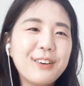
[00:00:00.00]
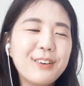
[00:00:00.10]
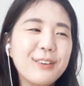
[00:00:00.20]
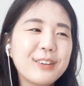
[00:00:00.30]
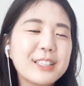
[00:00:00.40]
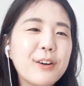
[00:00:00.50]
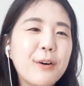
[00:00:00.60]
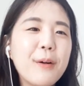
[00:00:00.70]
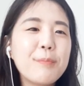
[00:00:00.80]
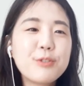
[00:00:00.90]
어,
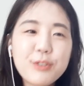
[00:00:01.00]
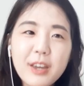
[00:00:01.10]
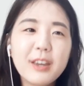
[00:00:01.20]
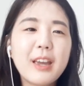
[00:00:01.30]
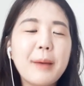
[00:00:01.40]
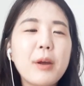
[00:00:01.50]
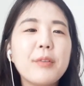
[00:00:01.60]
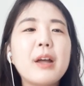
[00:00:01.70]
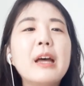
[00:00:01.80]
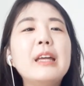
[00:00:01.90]
그래서 쉽게 얘기하면